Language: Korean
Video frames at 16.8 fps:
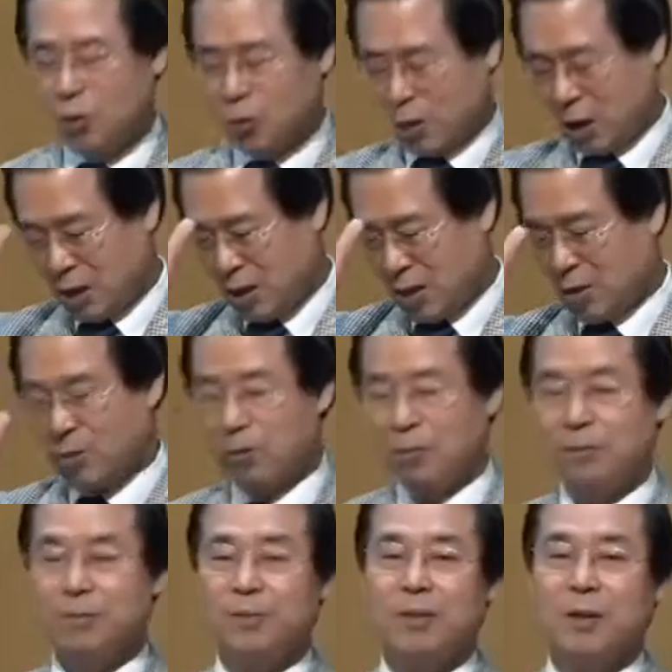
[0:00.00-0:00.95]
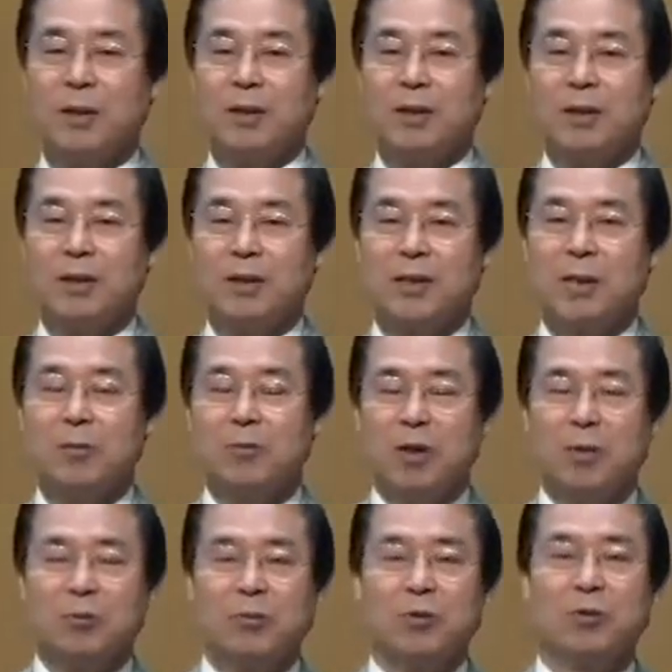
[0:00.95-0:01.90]
닫히고
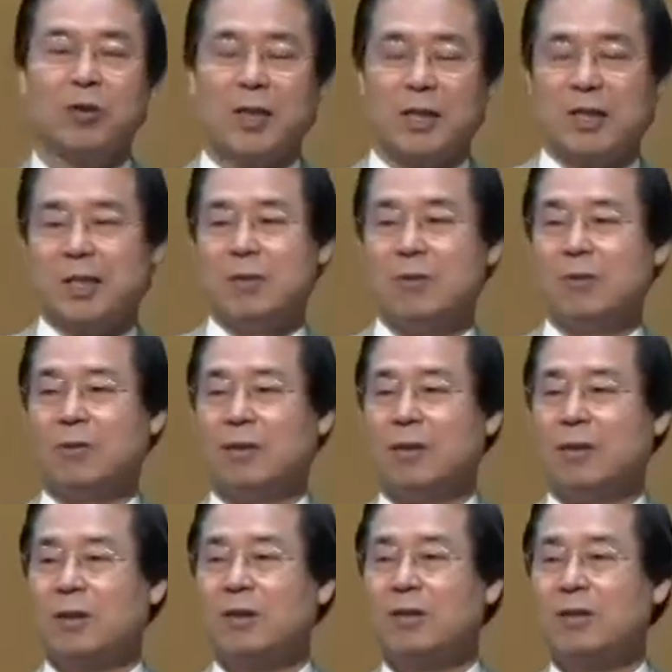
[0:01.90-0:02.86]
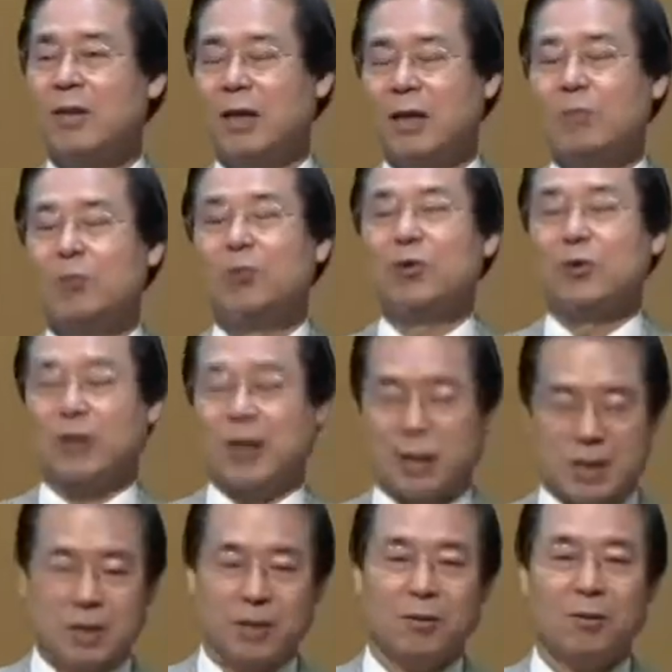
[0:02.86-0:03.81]
재물의 문도 닫히고 건강의 문도
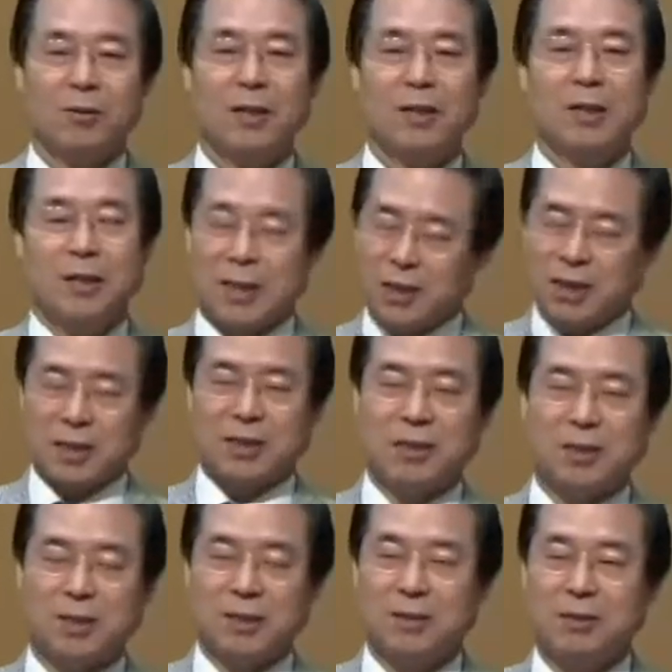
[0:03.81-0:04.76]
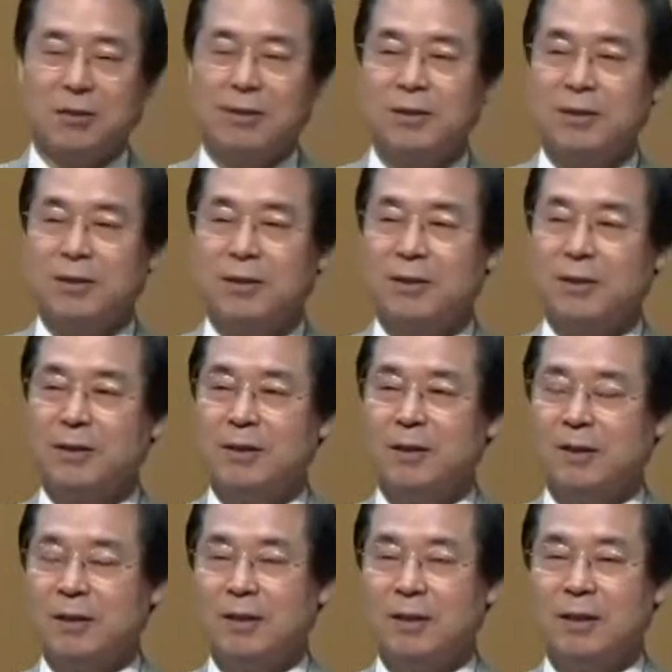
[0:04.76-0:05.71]
닫히고 다 닫혀져요.
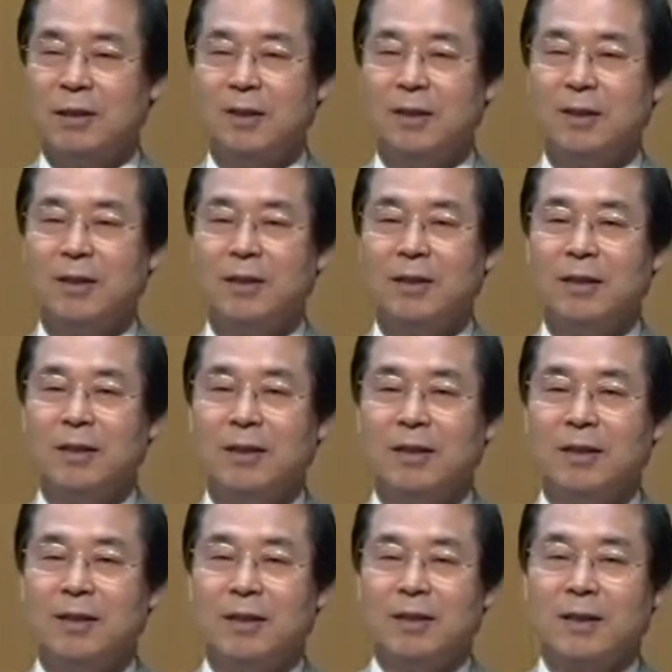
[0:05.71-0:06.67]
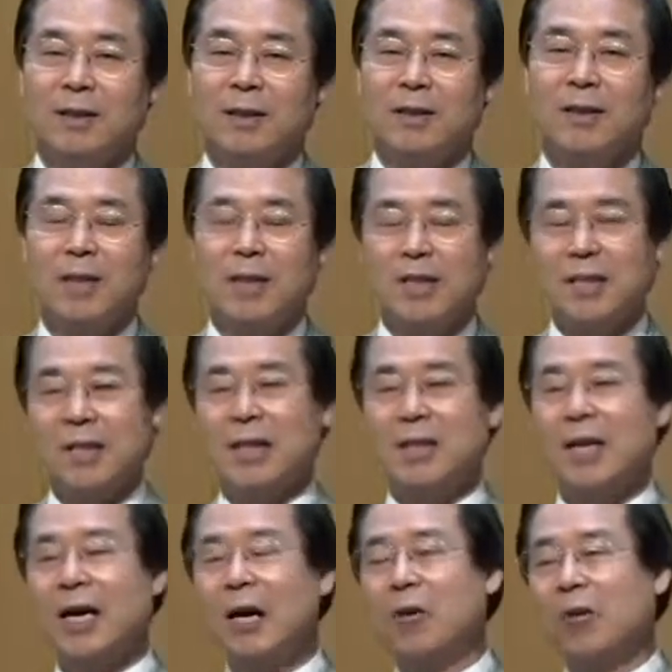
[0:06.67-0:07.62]
네. 그런데
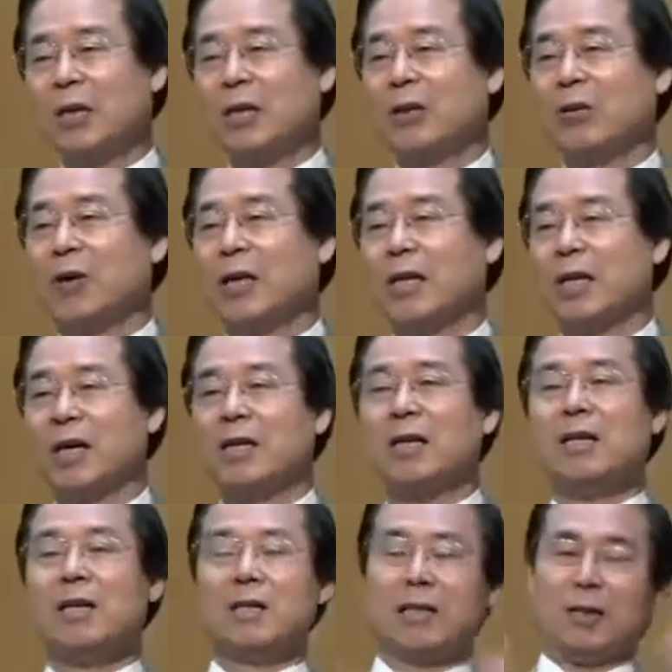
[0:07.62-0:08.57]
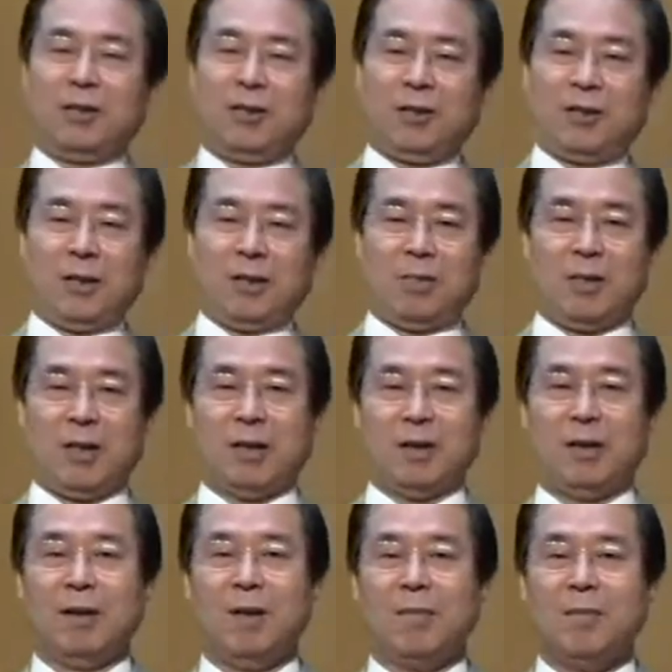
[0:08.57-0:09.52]
찬양하고 기도하니까 열려져요. 이렇게 막.
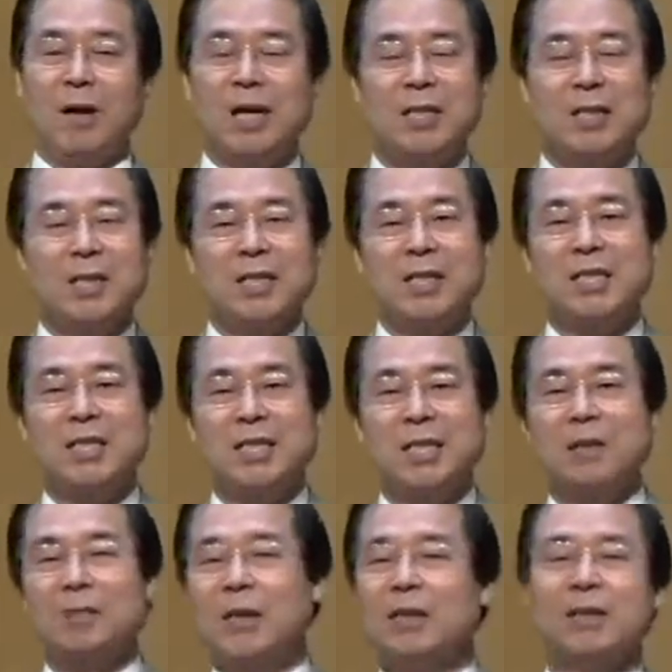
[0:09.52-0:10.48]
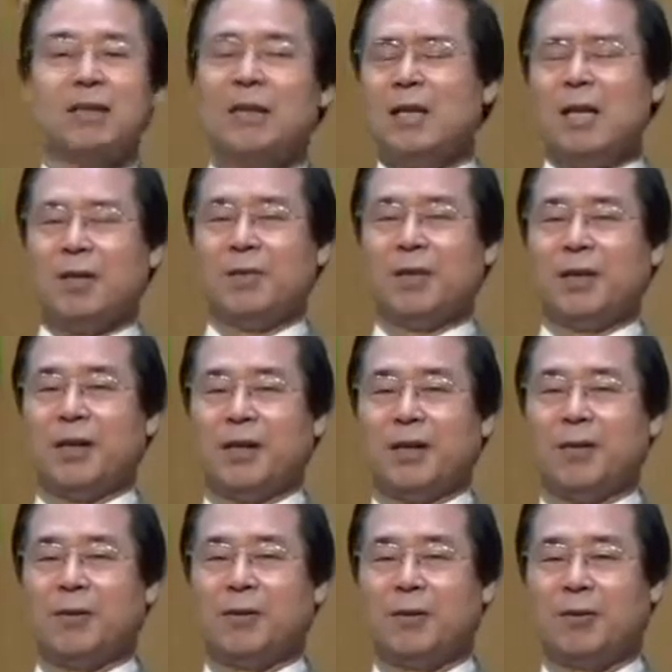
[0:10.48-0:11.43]
마귀의 진짜가 막 흔들려 버려요.
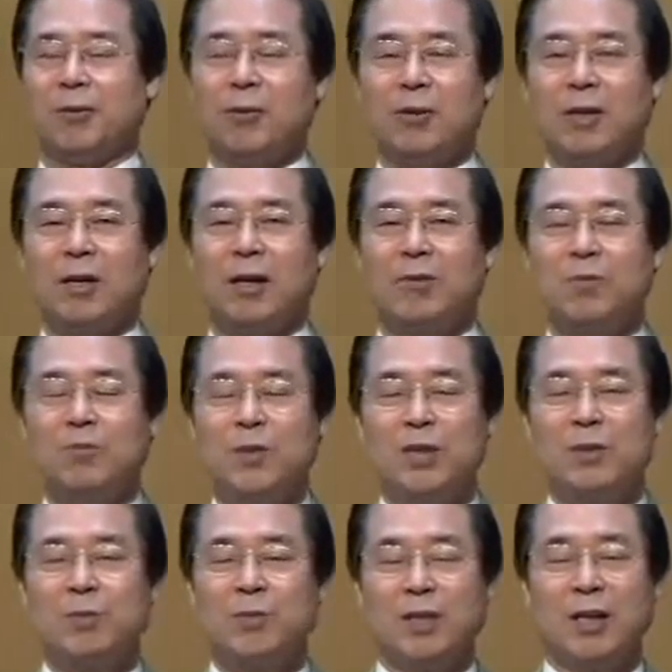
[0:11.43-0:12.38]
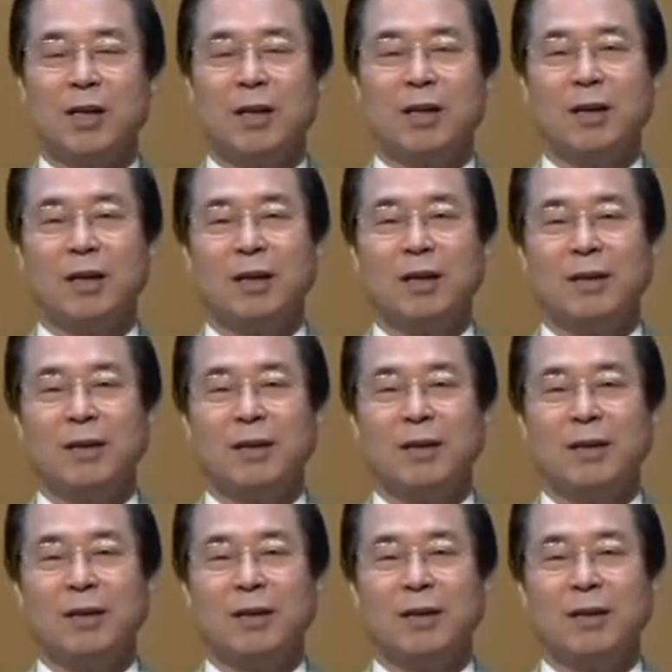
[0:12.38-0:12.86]
옥토가 움직입니다.